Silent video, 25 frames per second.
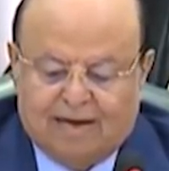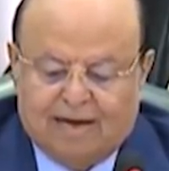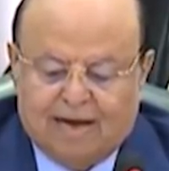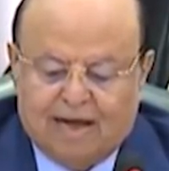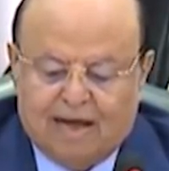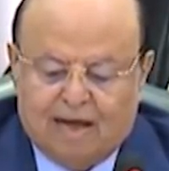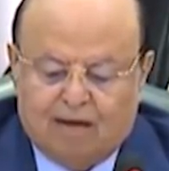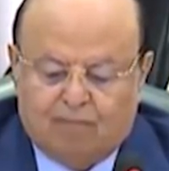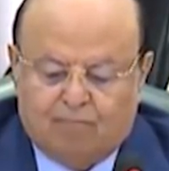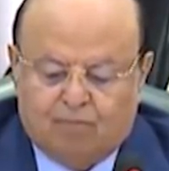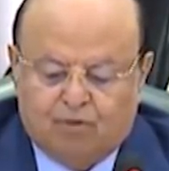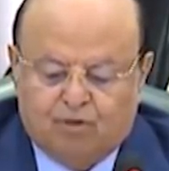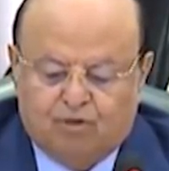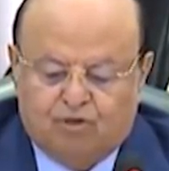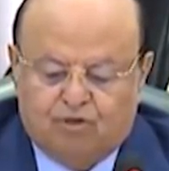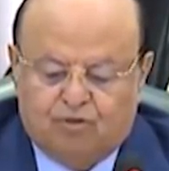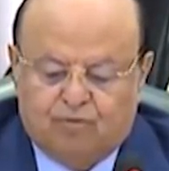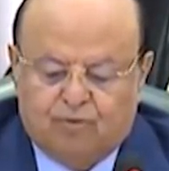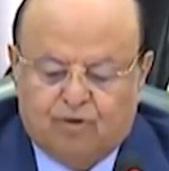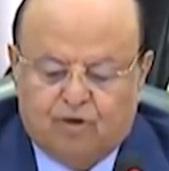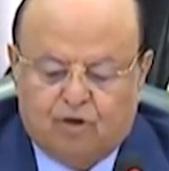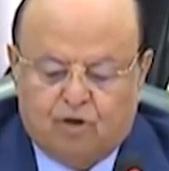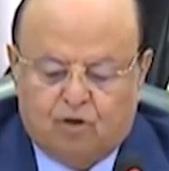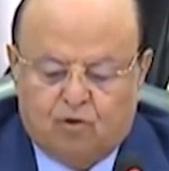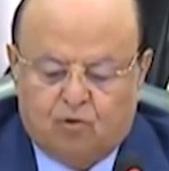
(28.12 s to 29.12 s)
لا
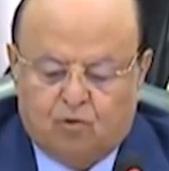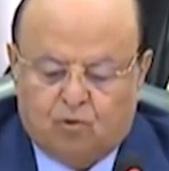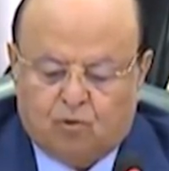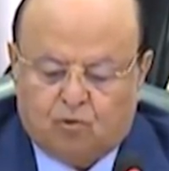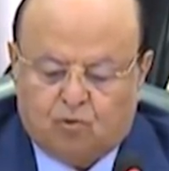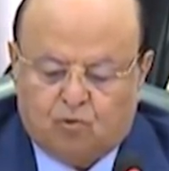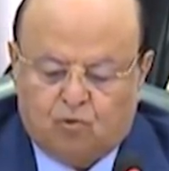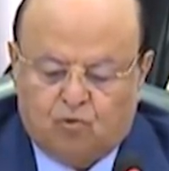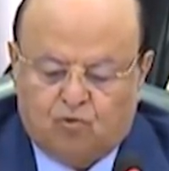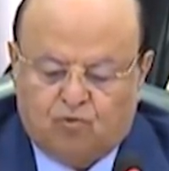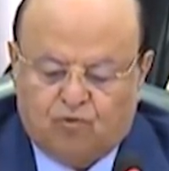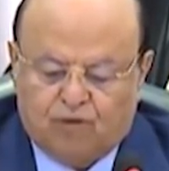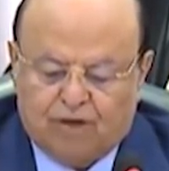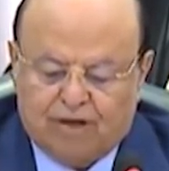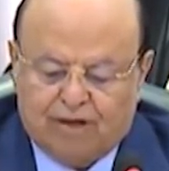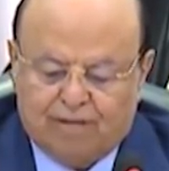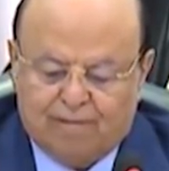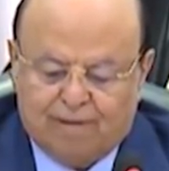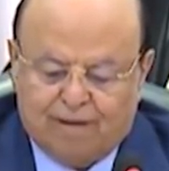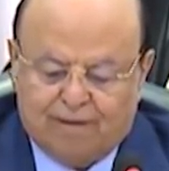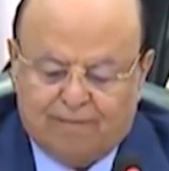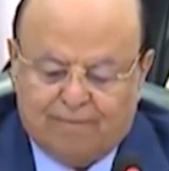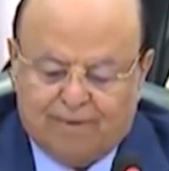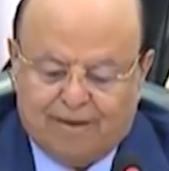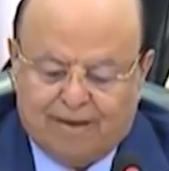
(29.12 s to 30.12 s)
بد من الوقوف
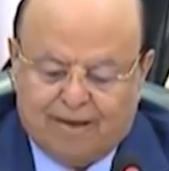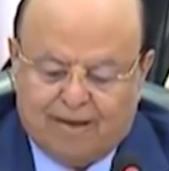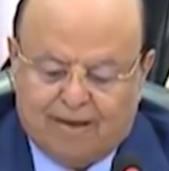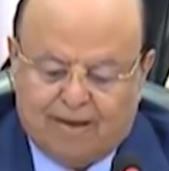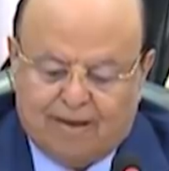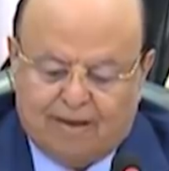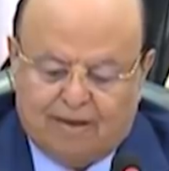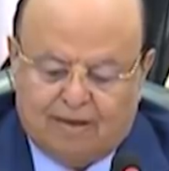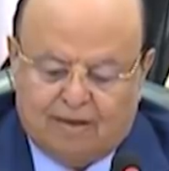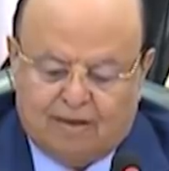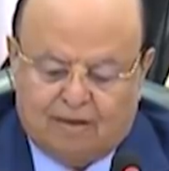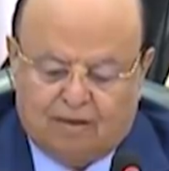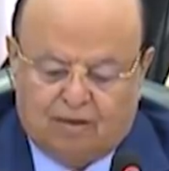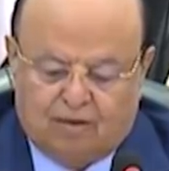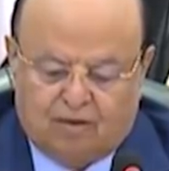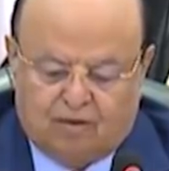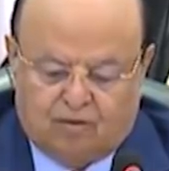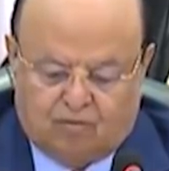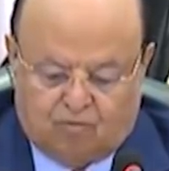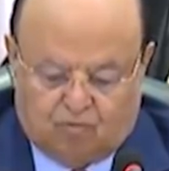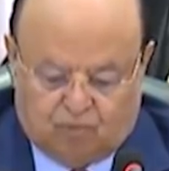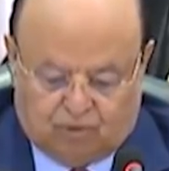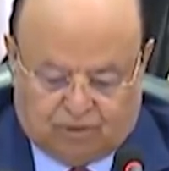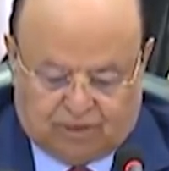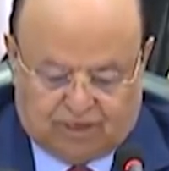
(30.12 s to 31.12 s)
أمامها
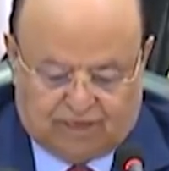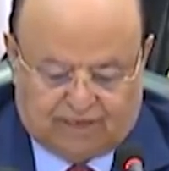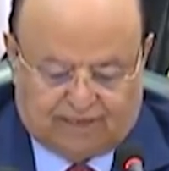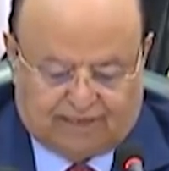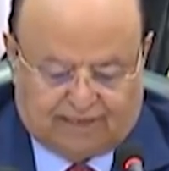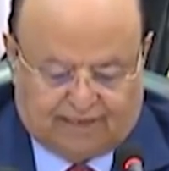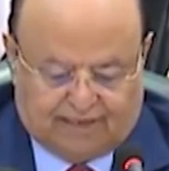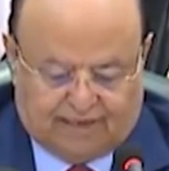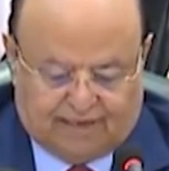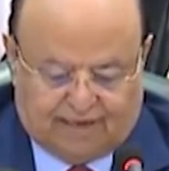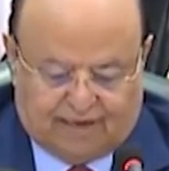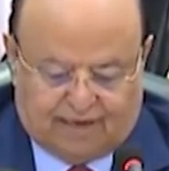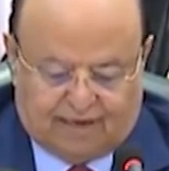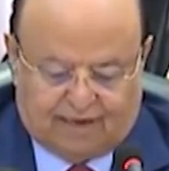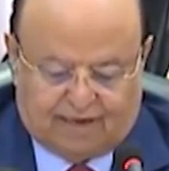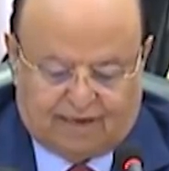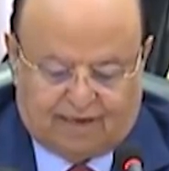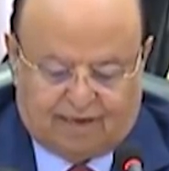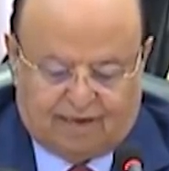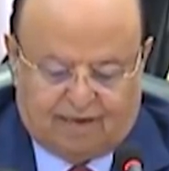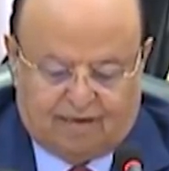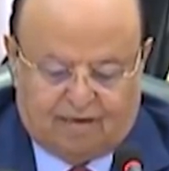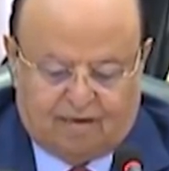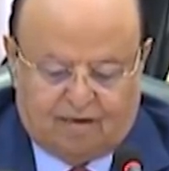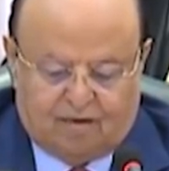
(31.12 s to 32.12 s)

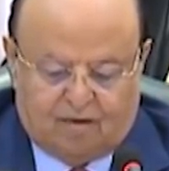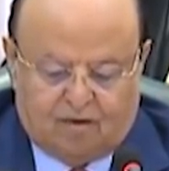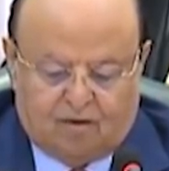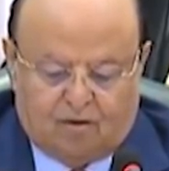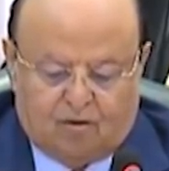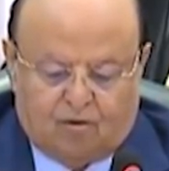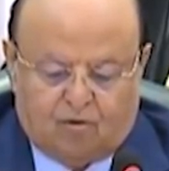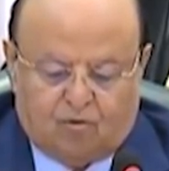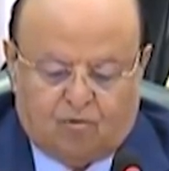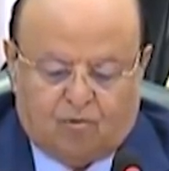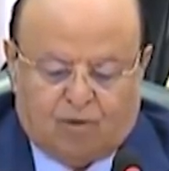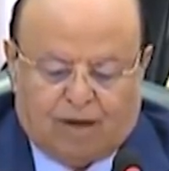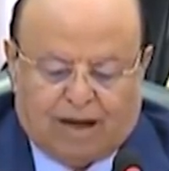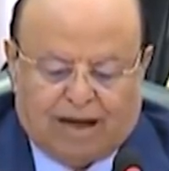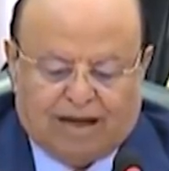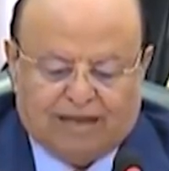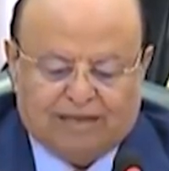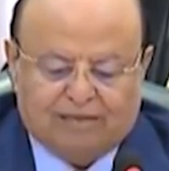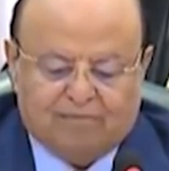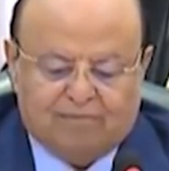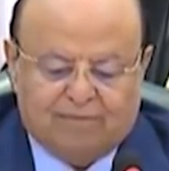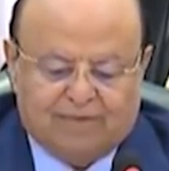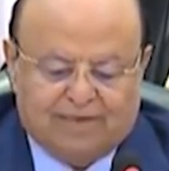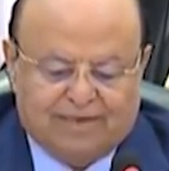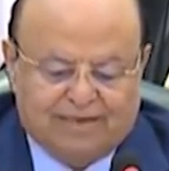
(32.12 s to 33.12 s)
وتصحيحها
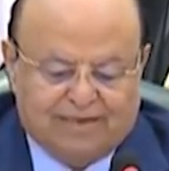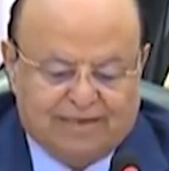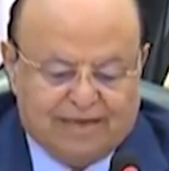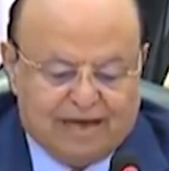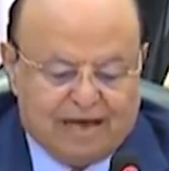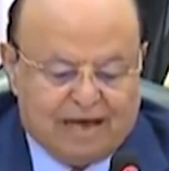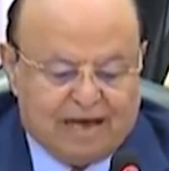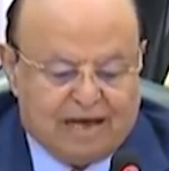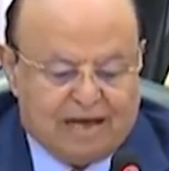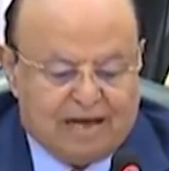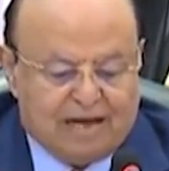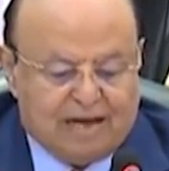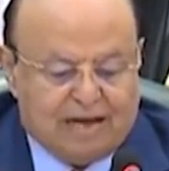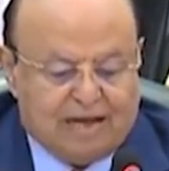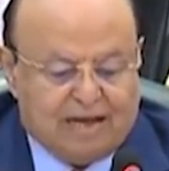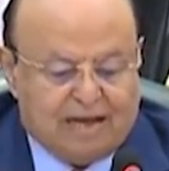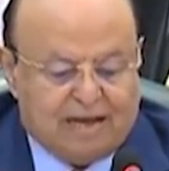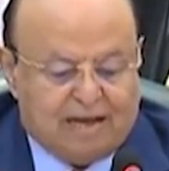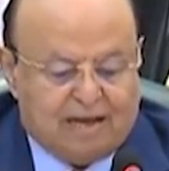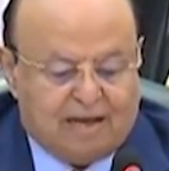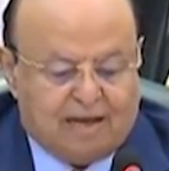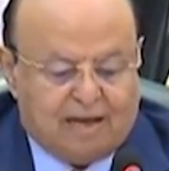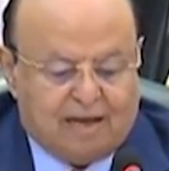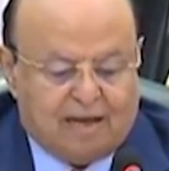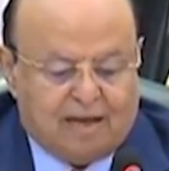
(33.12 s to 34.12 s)
وعدم
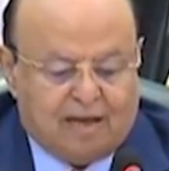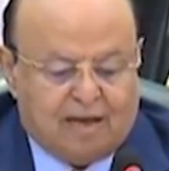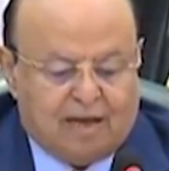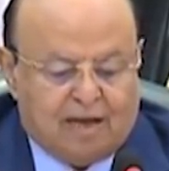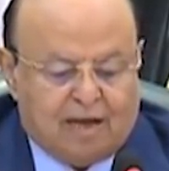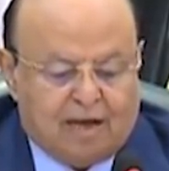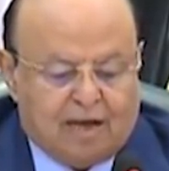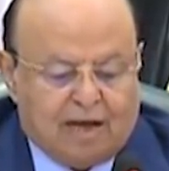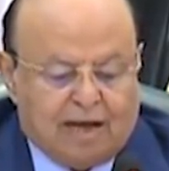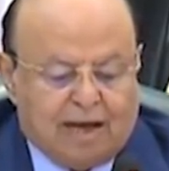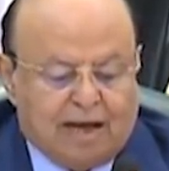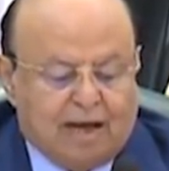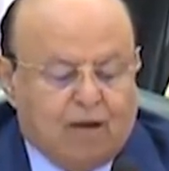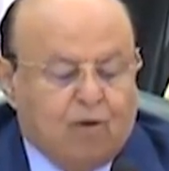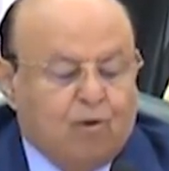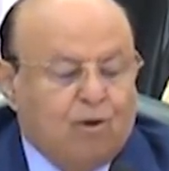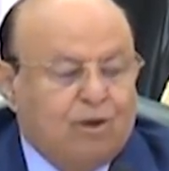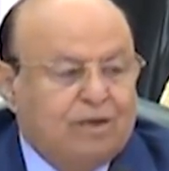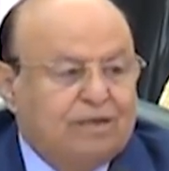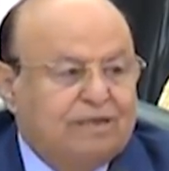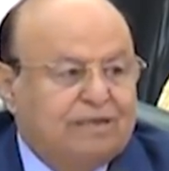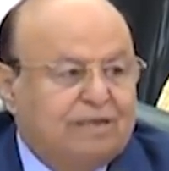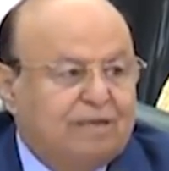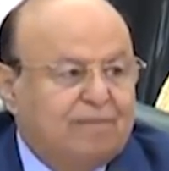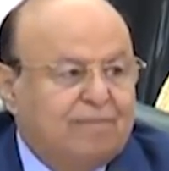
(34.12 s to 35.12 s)
تجاهلها
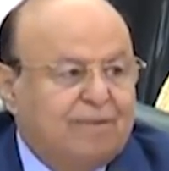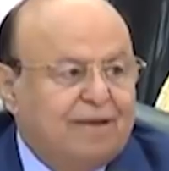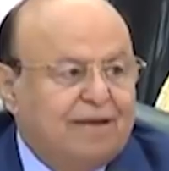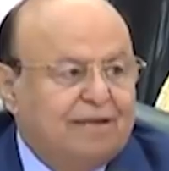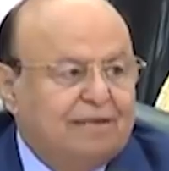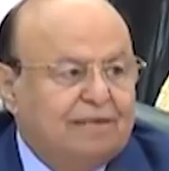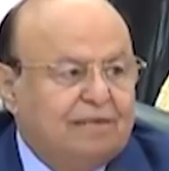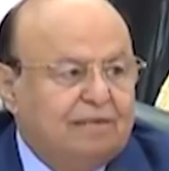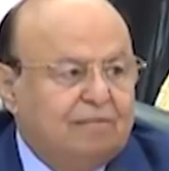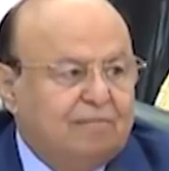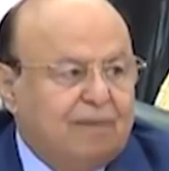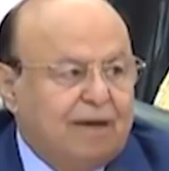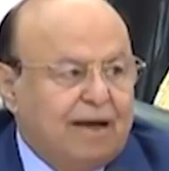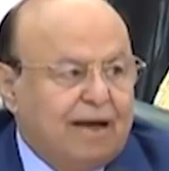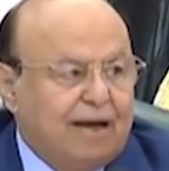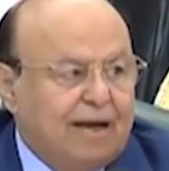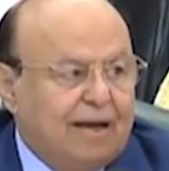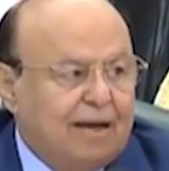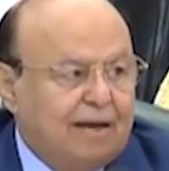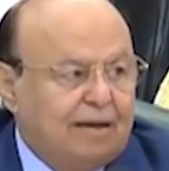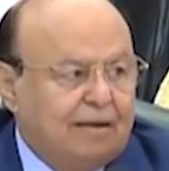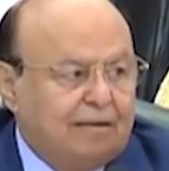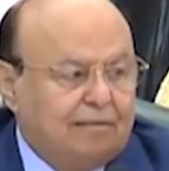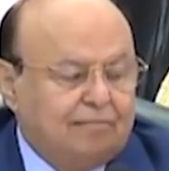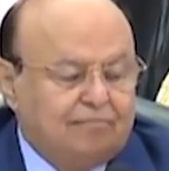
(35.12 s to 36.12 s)
أو التمادي
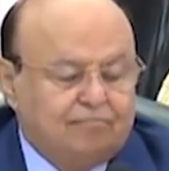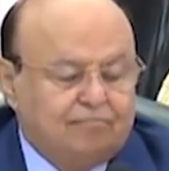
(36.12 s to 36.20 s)
معها